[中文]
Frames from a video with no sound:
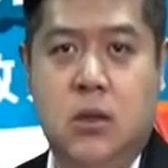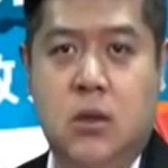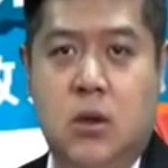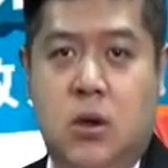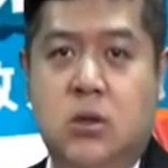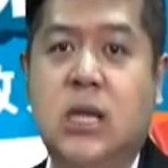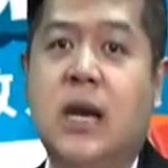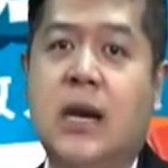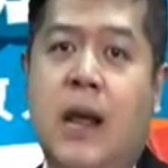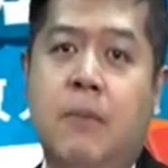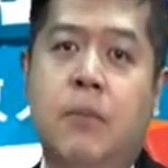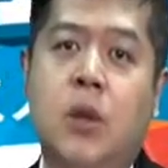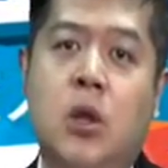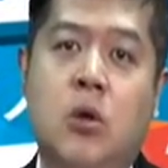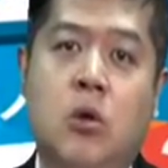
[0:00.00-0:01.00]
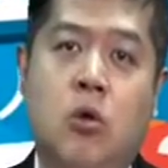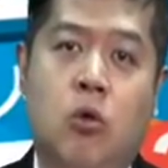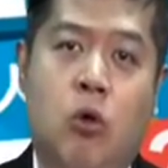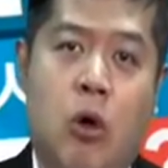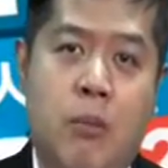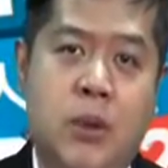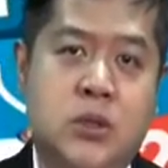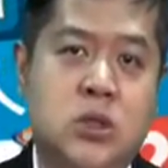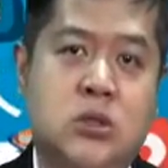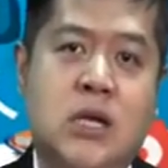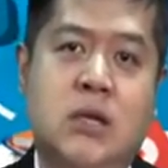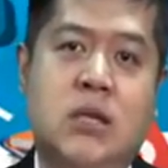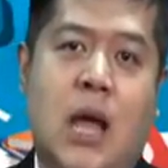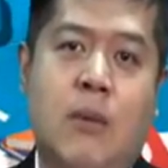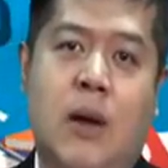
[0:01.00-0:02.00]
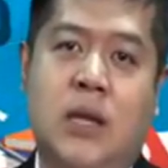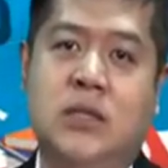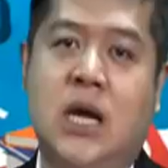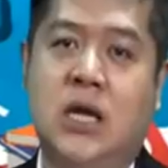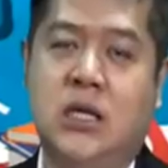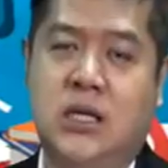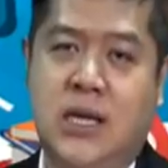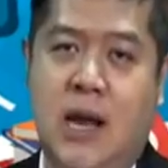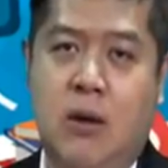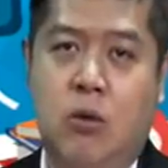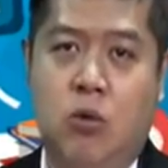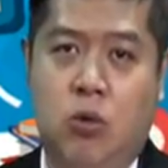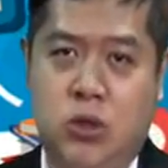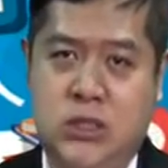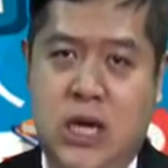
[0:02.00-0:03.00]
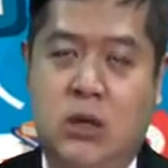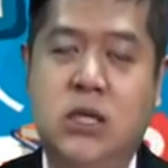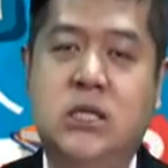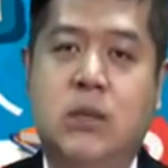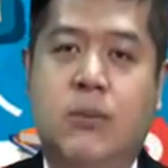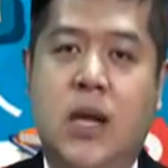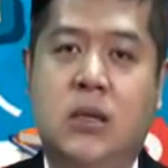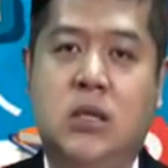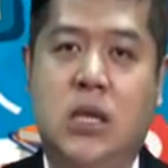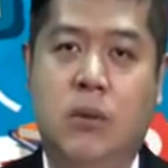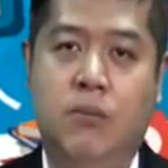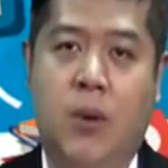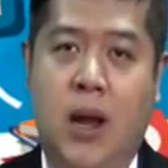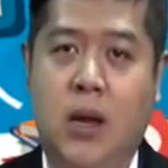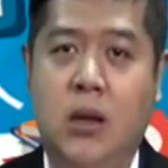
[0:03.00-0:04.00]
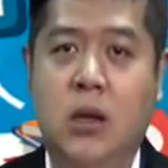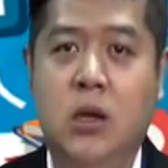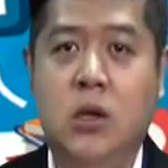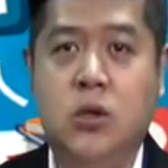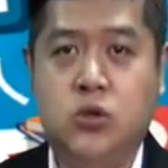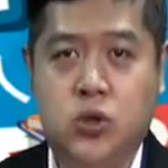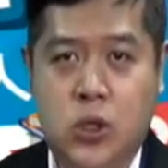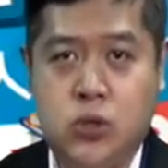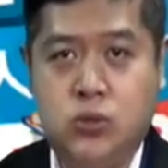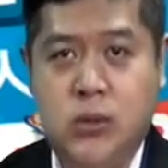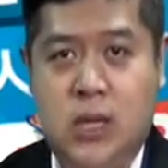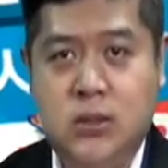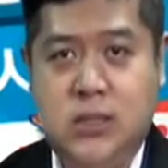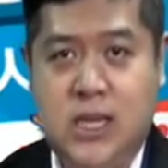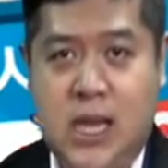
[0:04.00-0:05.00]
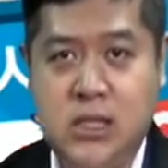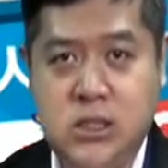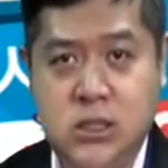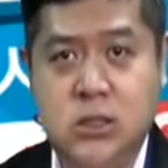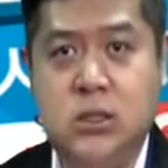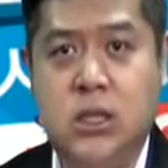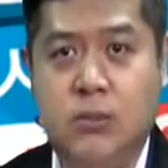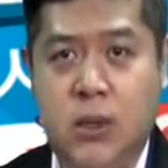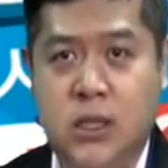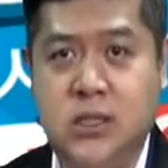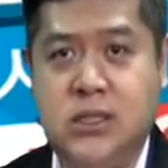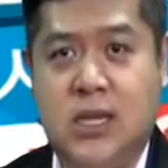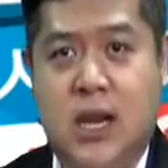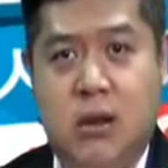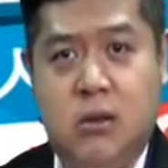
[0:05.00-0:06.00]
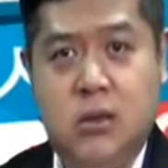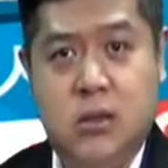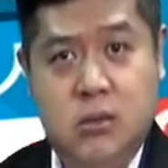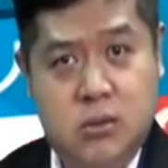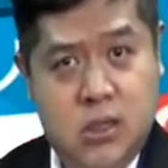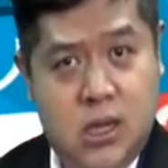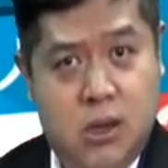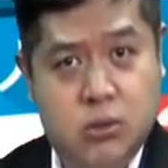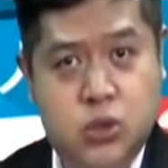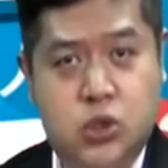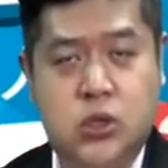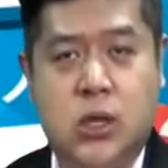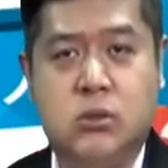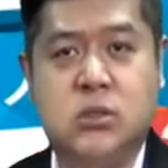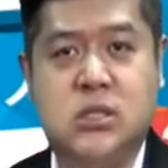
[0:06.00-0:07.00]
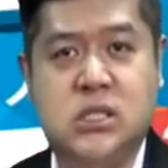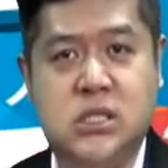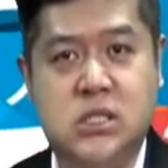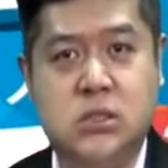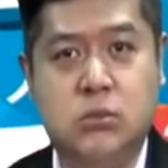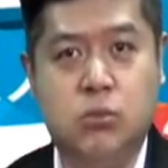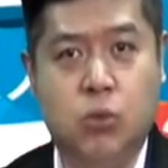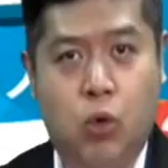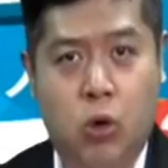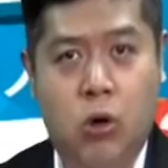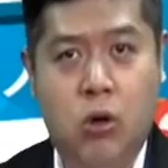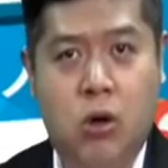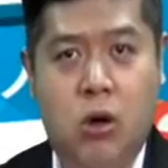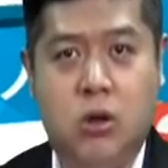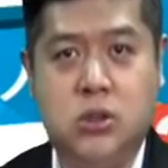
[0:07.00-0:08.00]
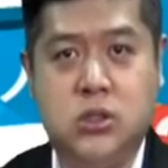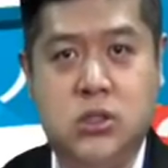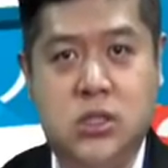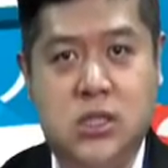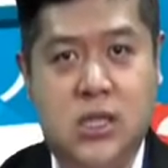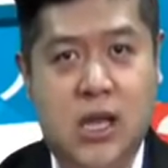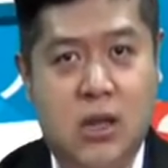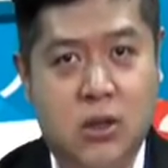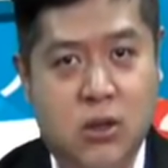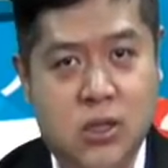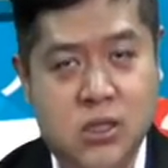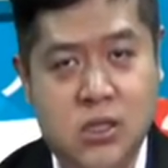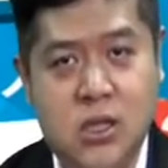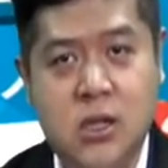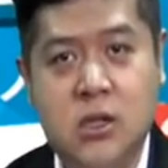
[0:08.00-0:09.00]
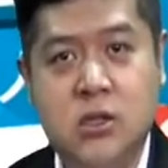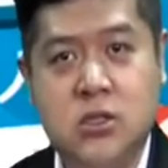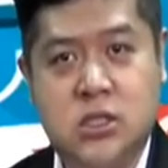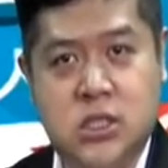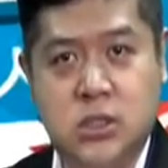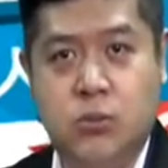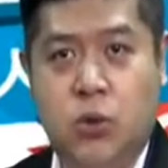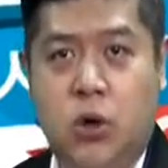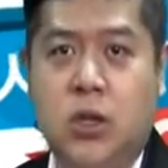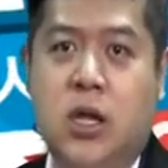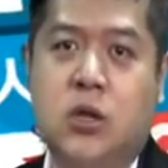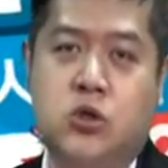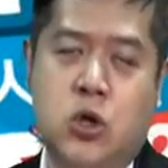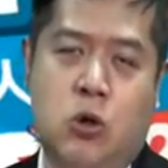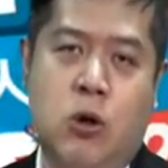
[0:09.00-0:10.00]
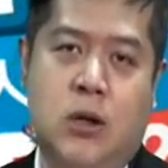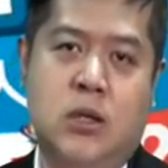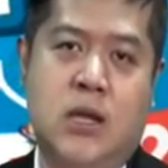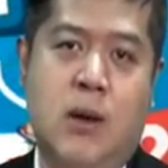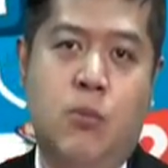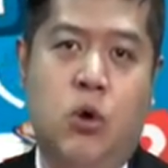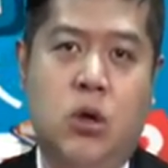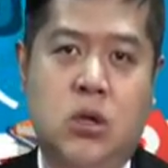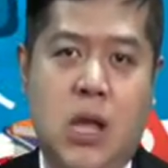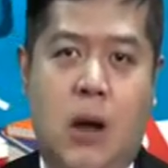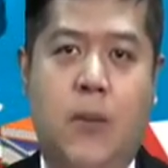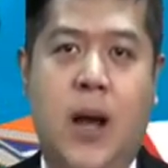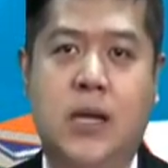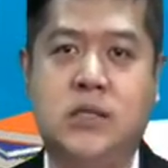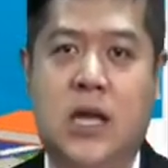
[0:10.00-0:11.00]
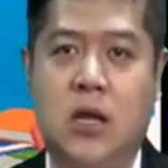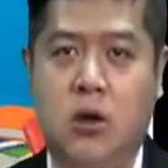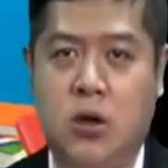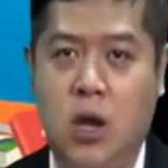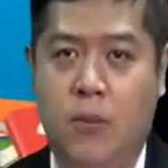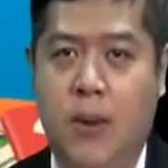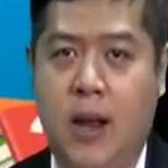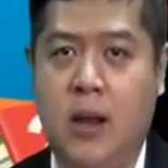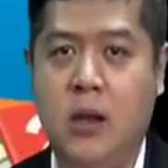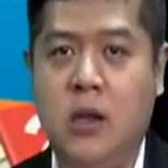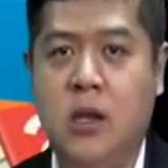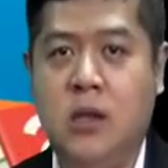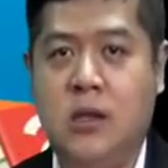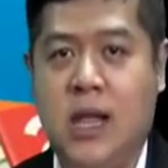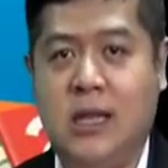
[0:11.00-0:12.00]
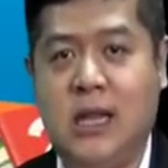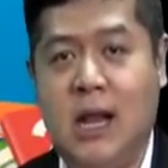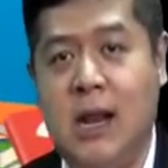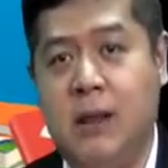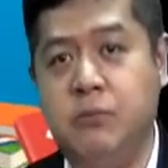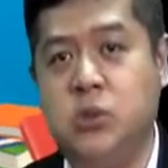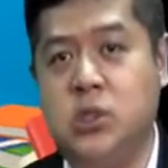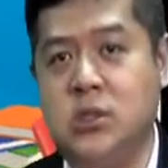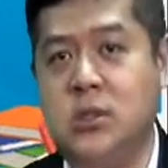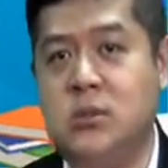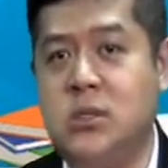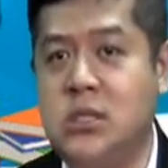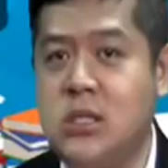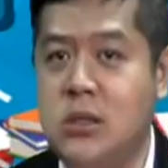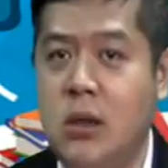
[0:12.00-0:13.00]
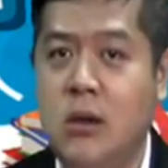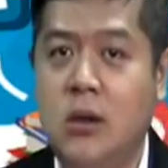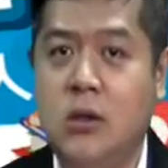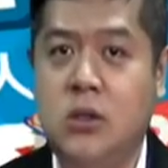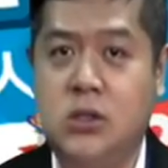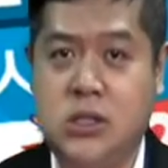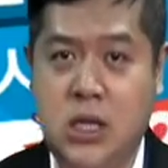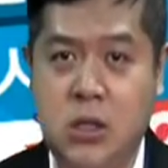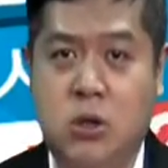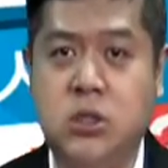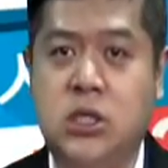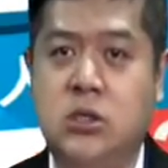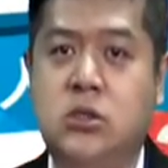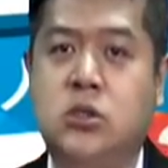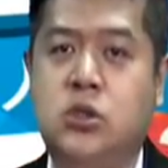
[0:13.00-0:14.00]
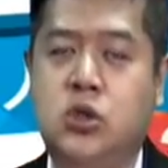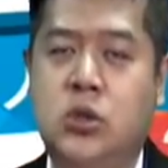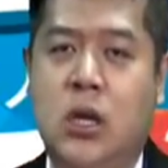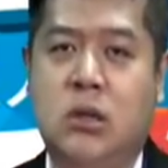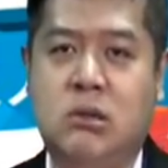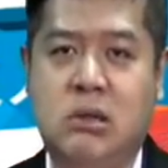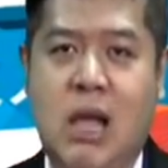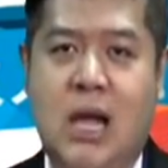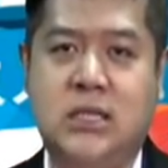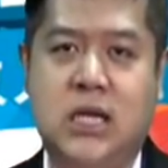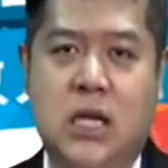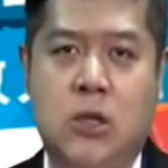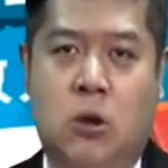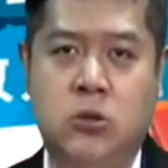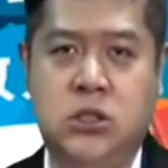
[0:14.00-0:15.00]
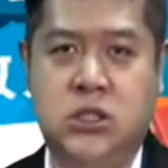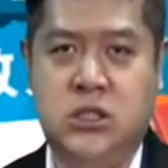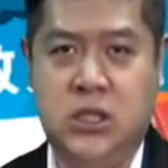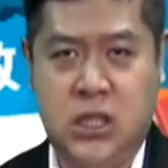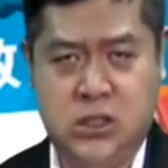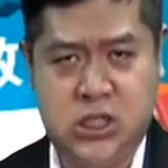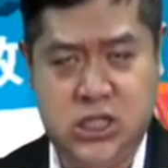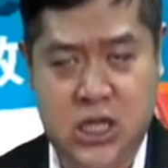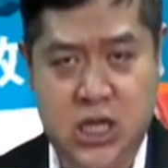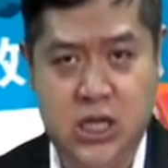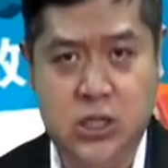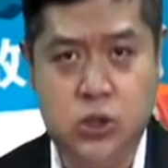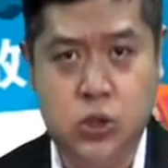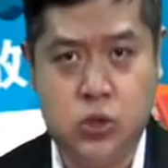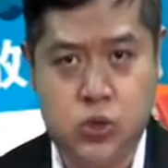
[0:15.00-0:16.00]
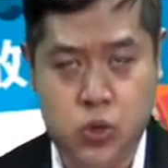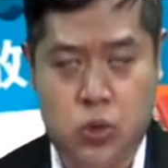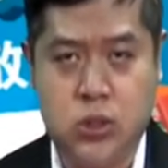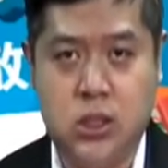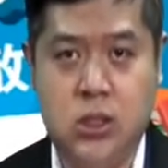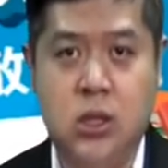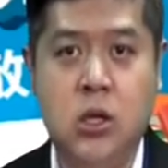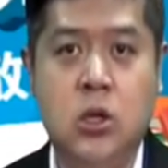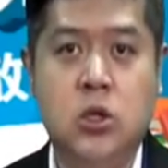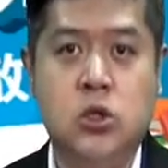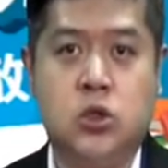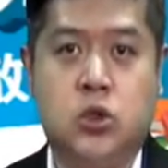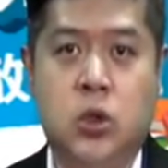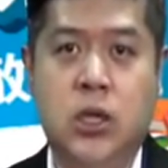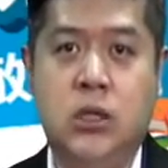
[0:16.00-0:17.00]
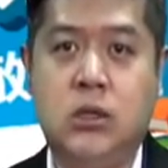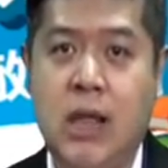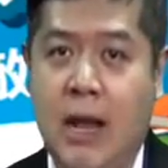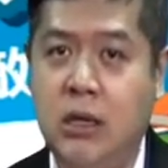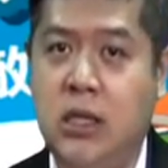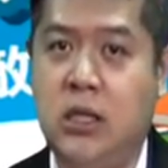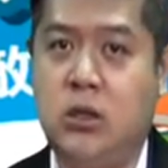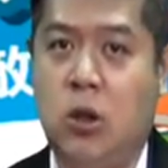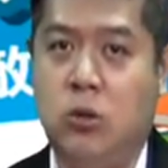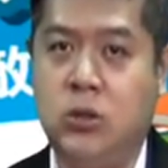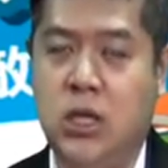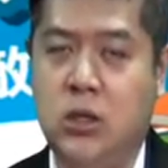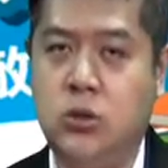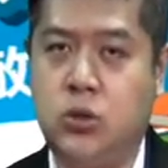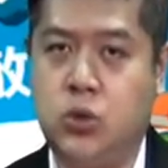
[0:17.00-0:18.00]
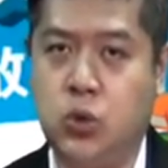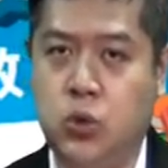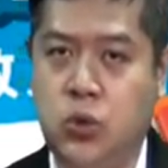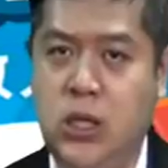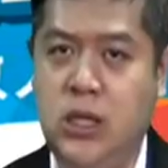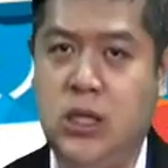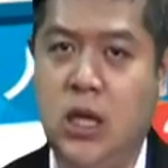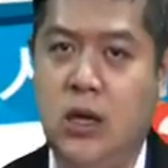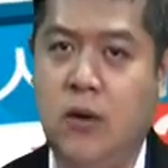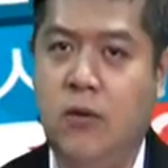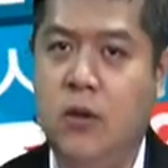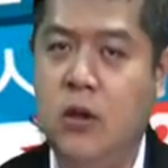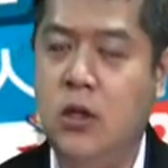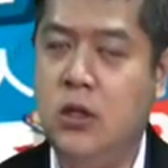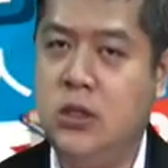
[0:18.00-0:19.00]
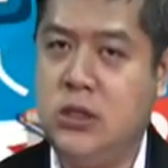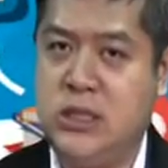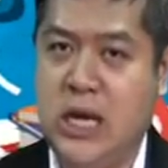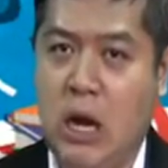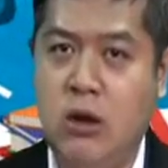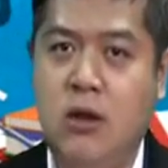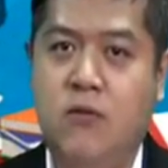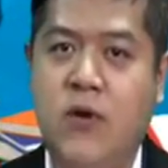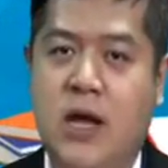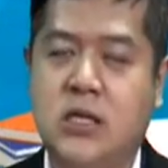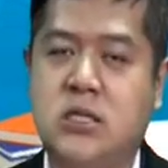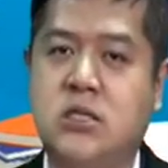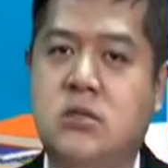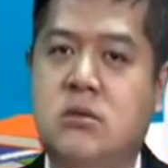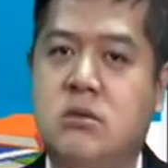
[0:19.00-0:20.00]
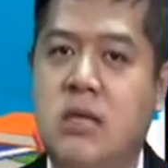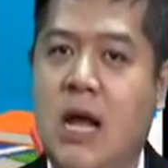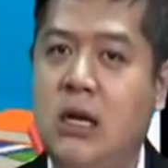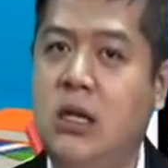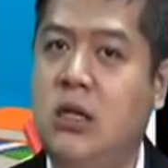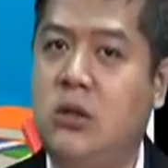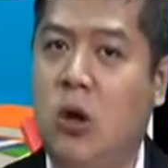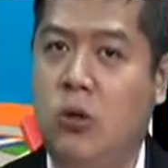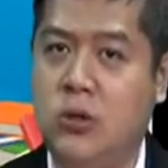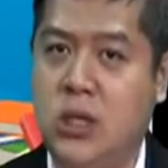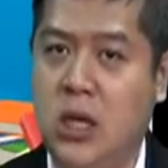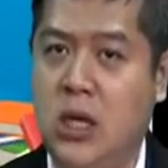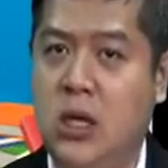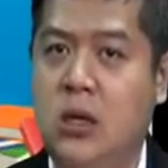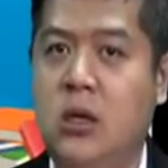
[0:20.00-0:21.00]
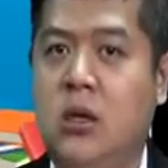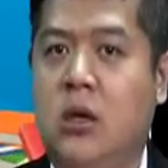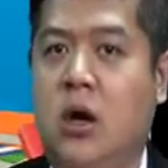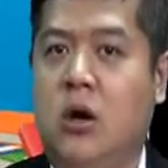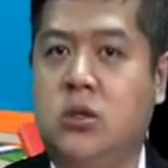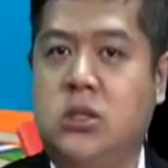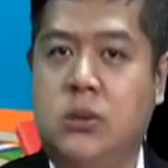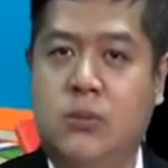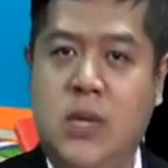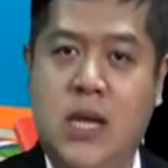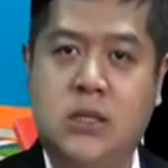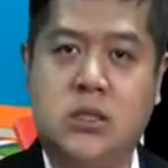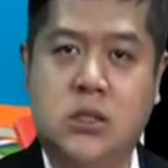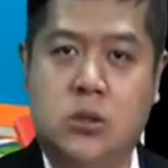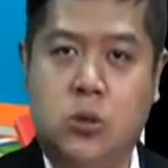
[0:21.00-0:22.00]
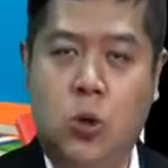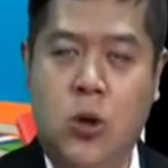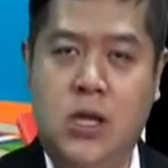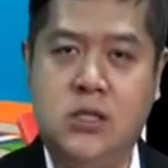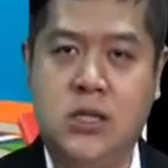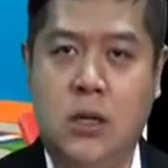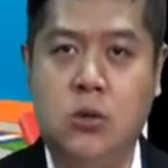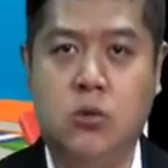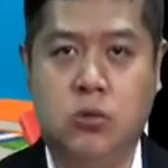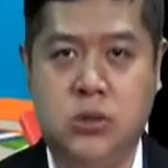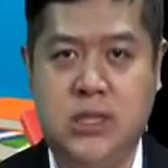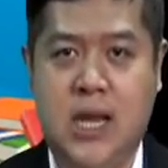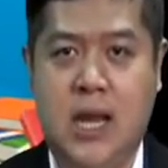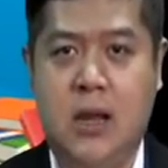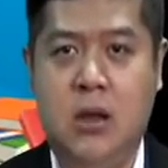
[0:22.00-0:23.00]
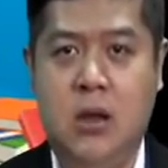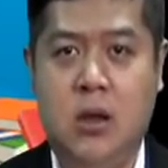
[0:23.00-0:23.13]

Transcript: 哦，当然，我们就像打麻将一样，我教你怎么样听牌，最主要你还是你们一脚要需要自摸，哦，就是你要有一个自摸的一个状况，你要摸得到牌才有用嘛。那当然就是这这个东西是需要大家同心协力去做的，所以当你懂得主力的。交易方式，当你懂得哦怎么样子推升股价